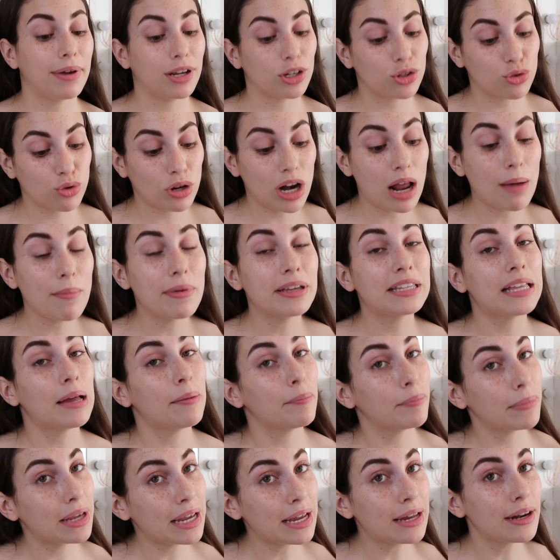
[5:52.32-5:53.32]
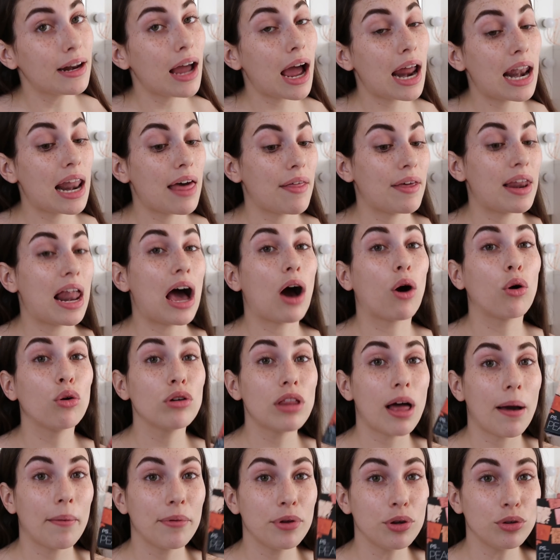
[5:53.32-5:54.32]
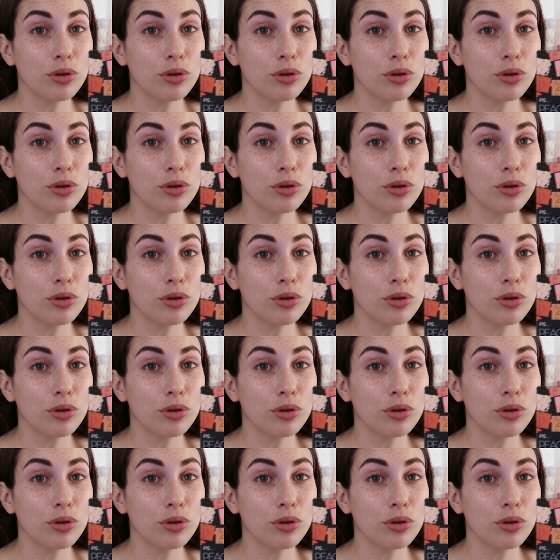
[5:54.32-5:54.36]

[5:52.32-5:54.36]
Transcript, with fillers: Me suena a mí también a la de la juda